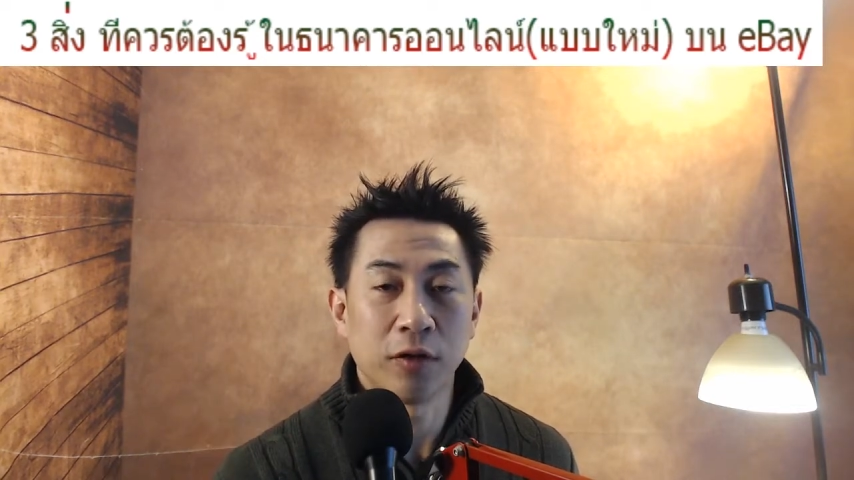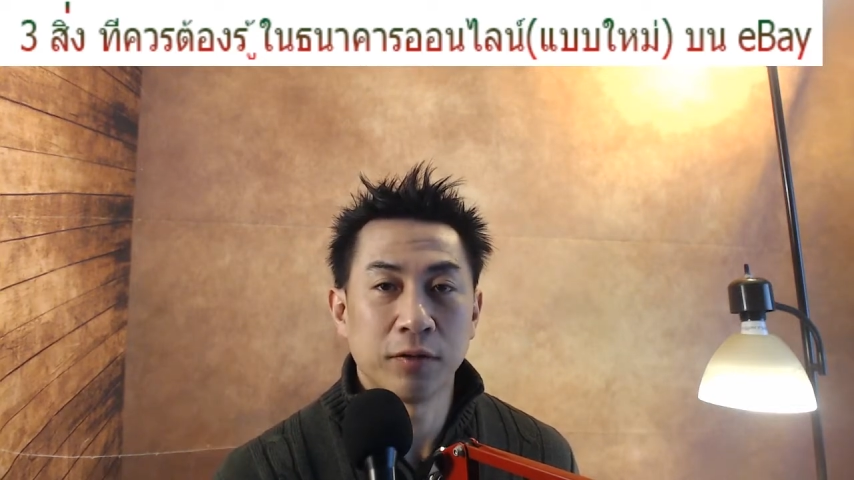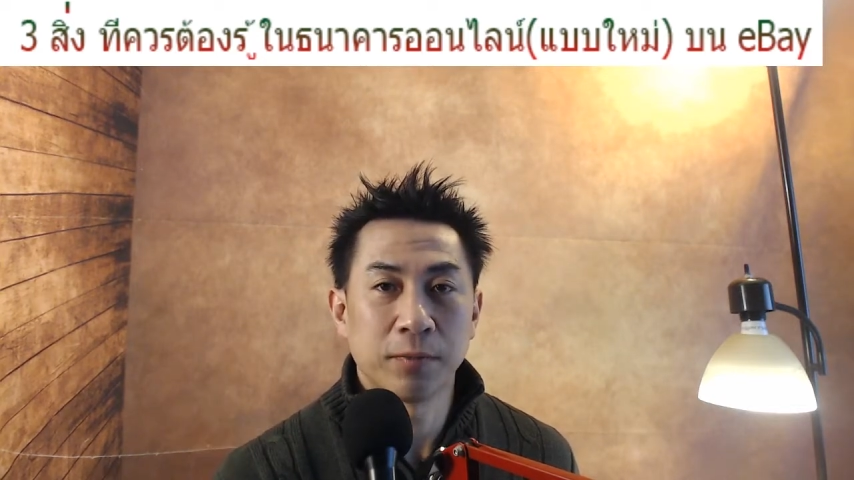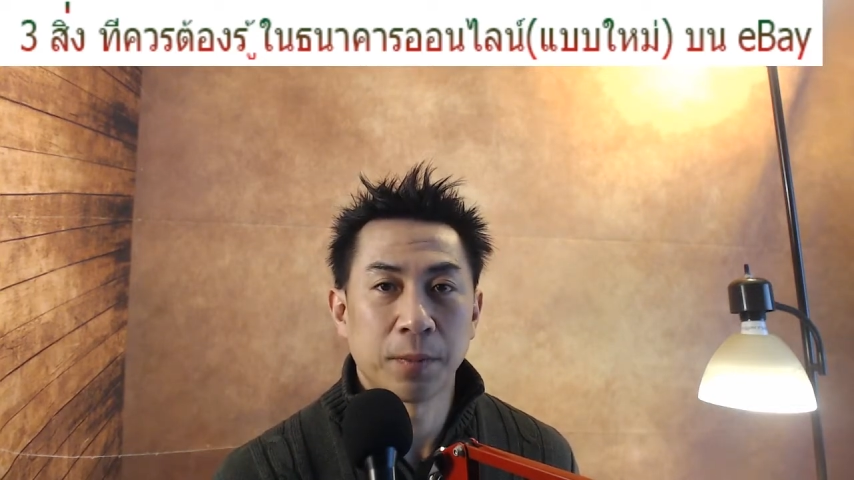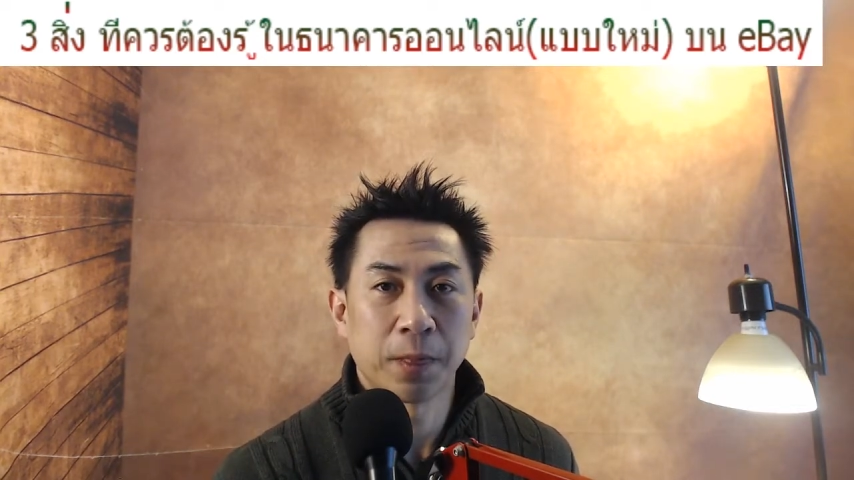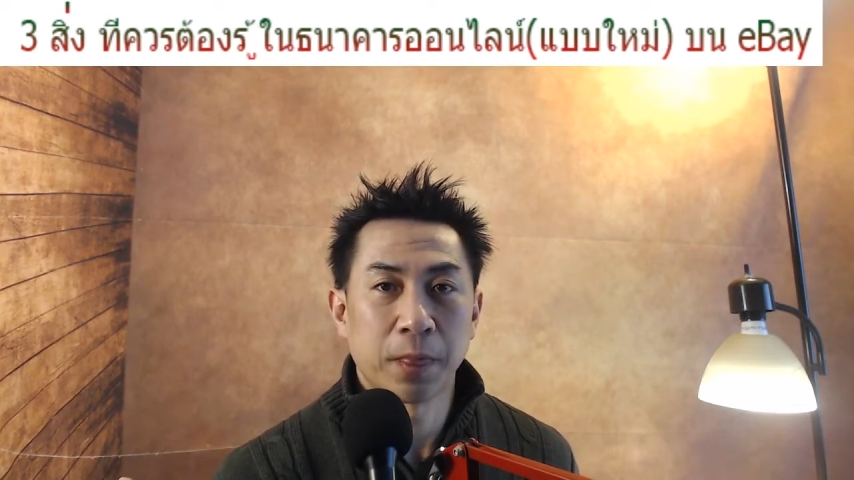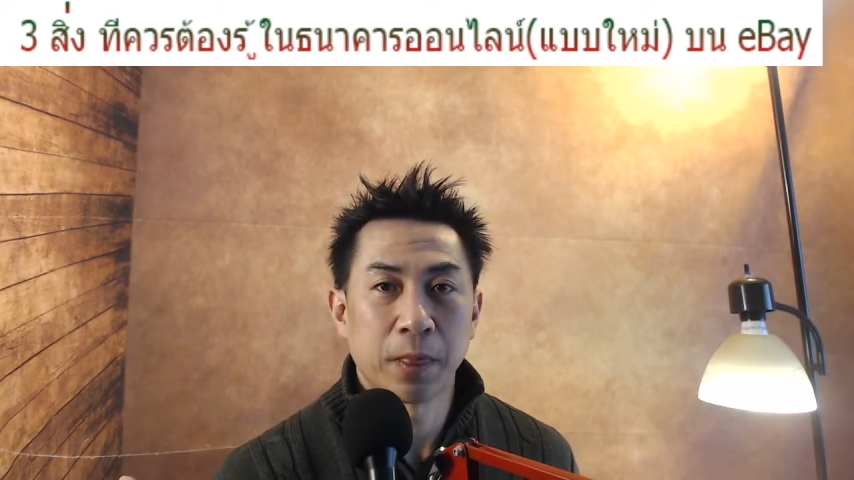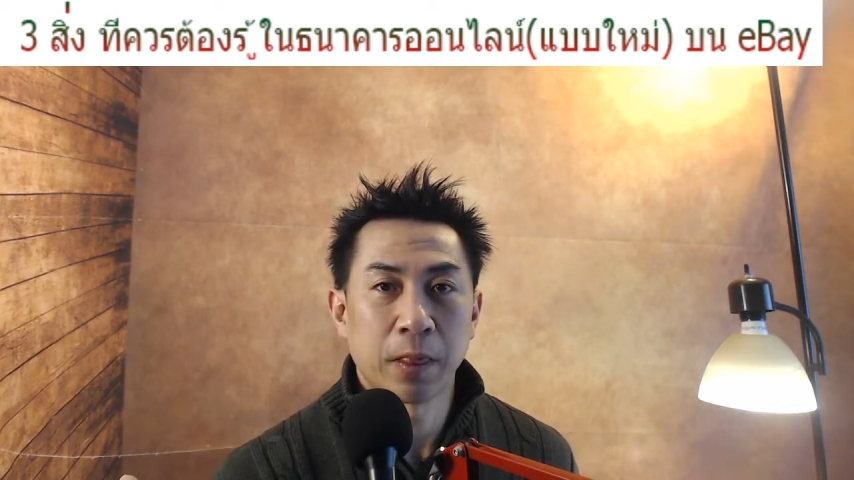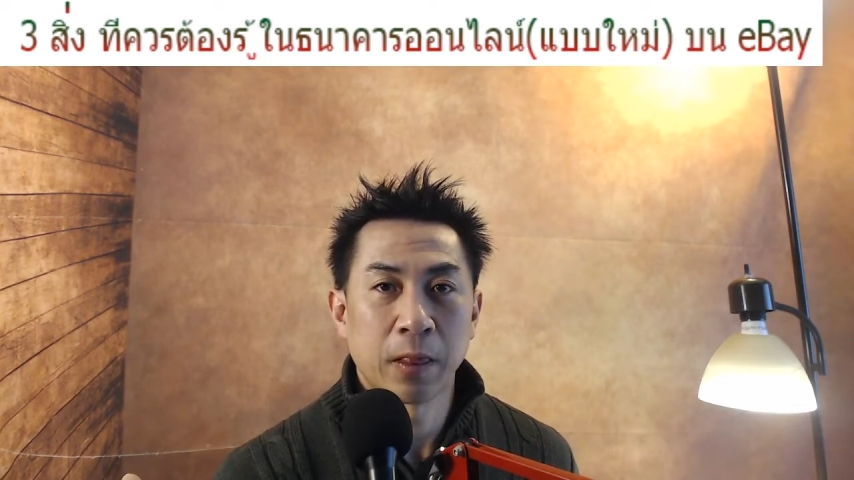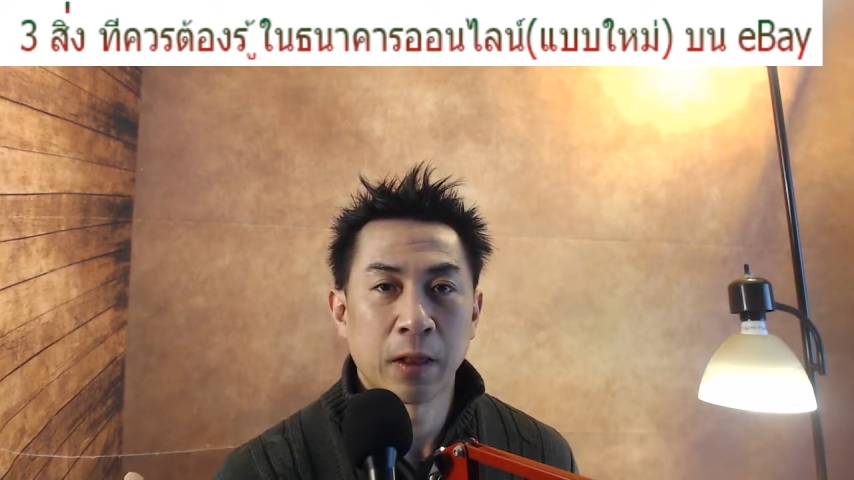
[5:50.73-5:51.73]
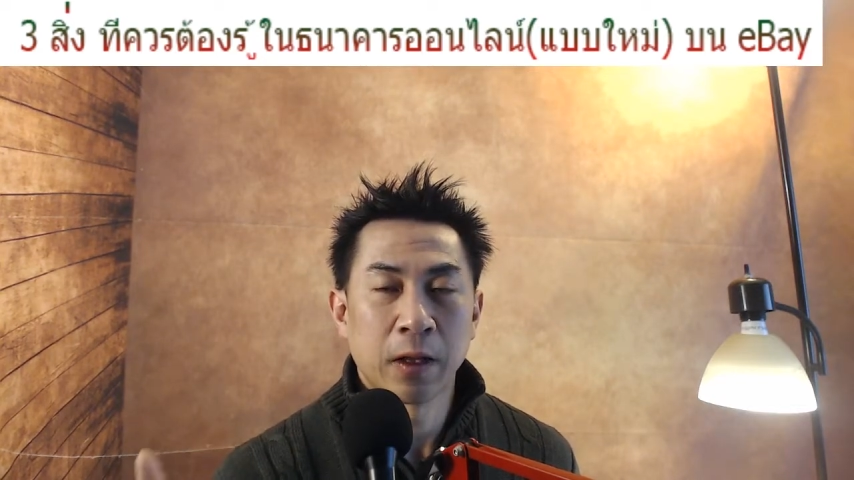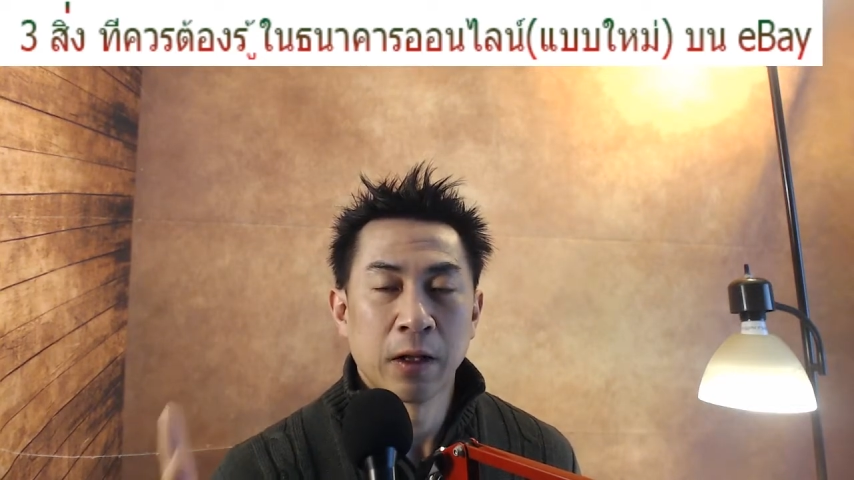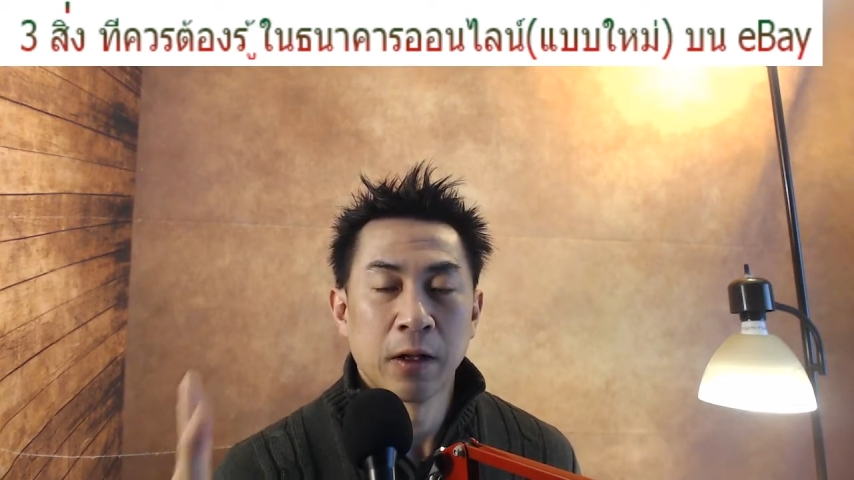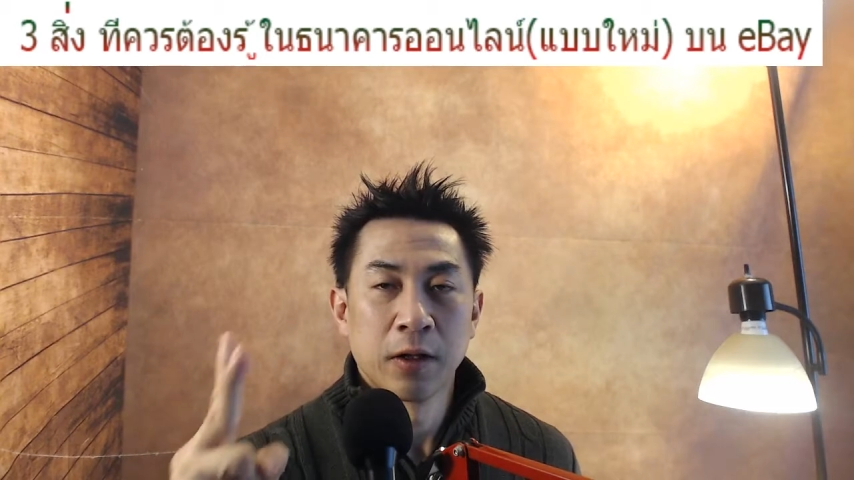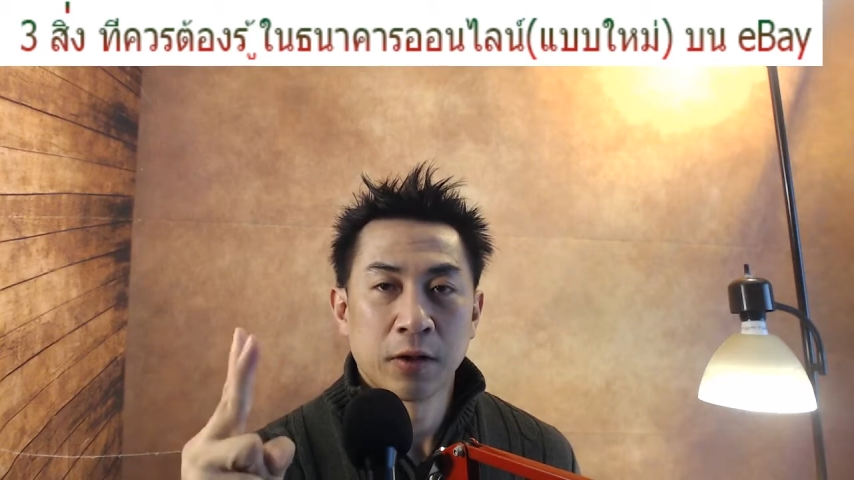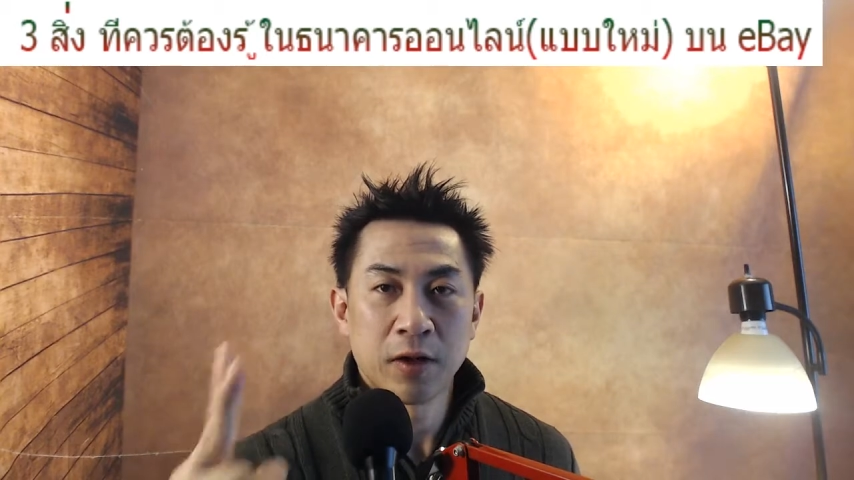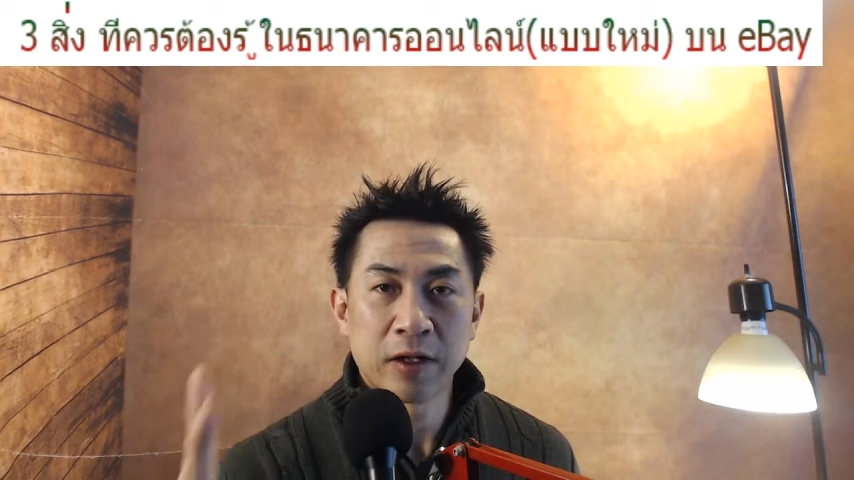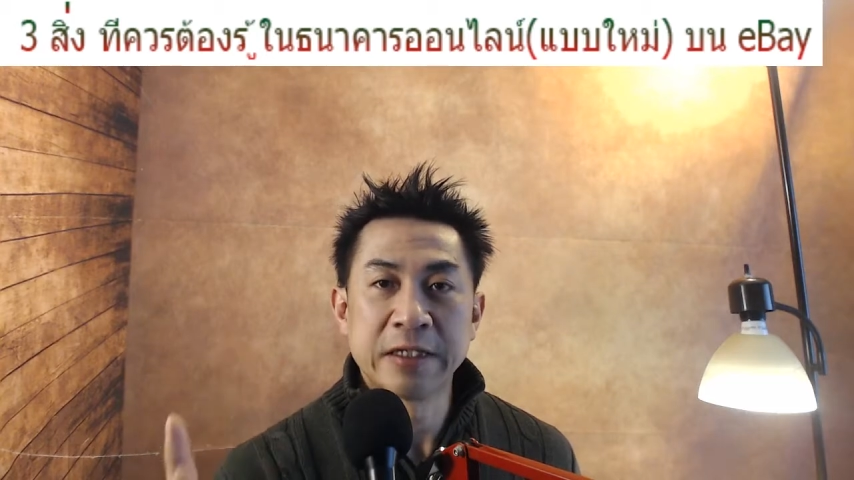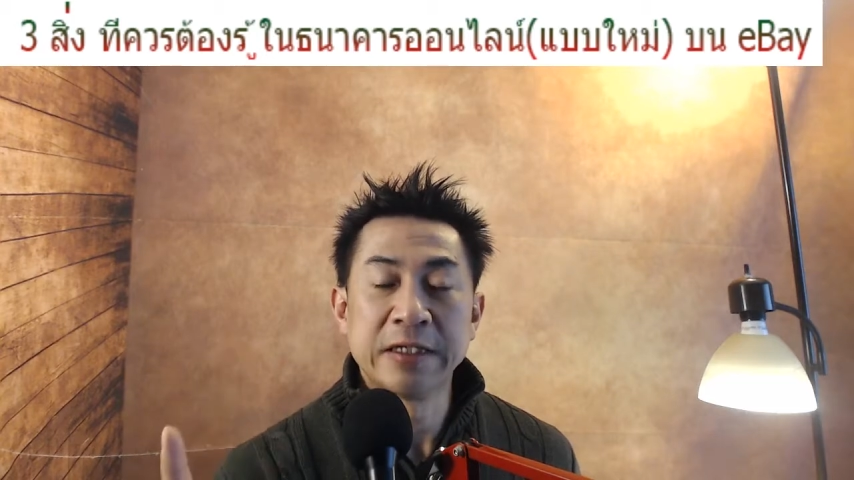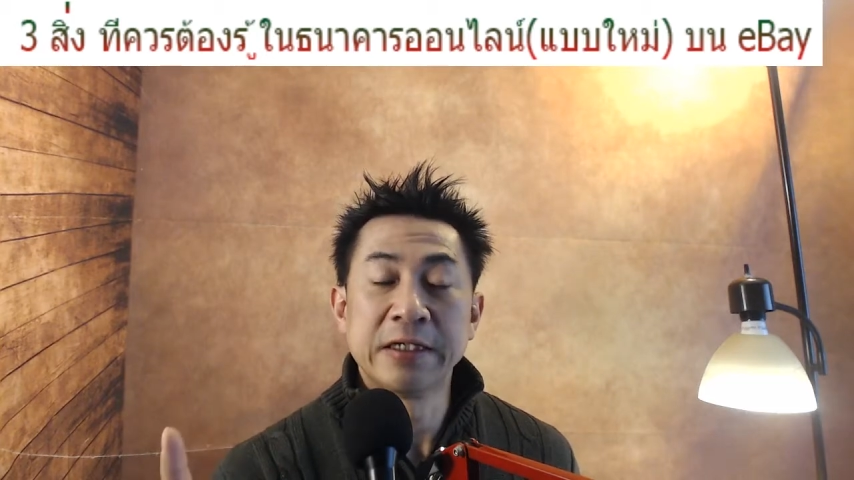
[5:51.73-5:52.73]
2 ก็
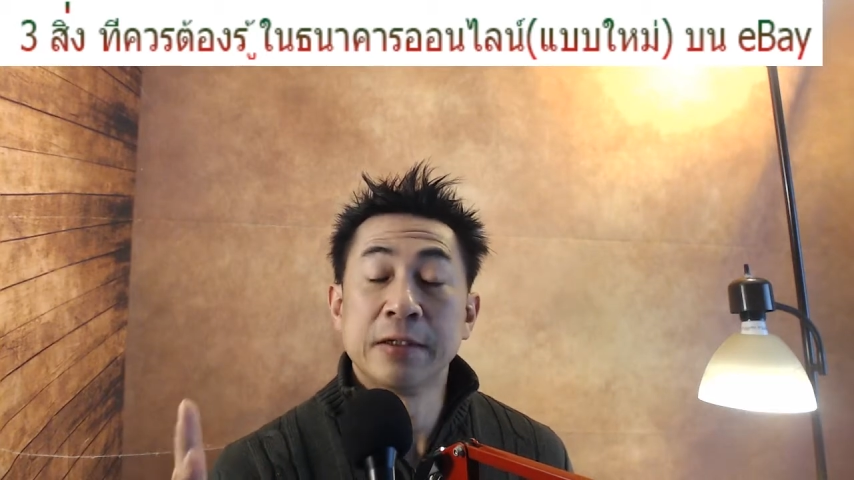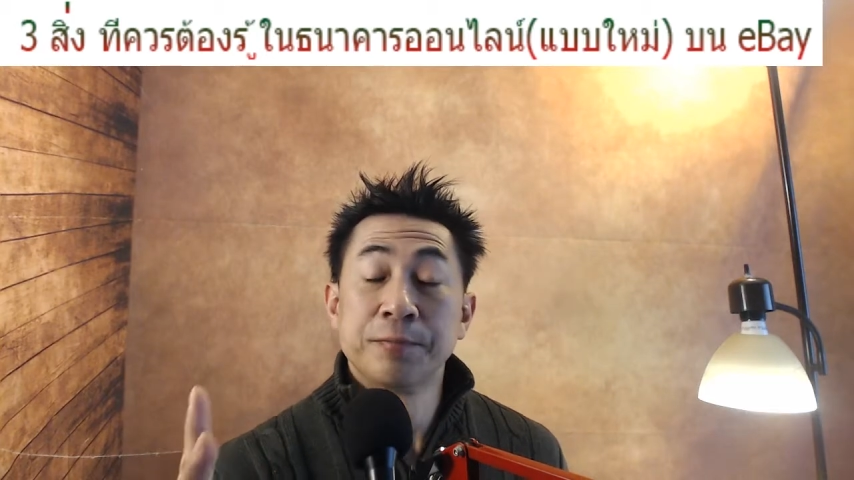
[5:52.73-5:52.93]
คือ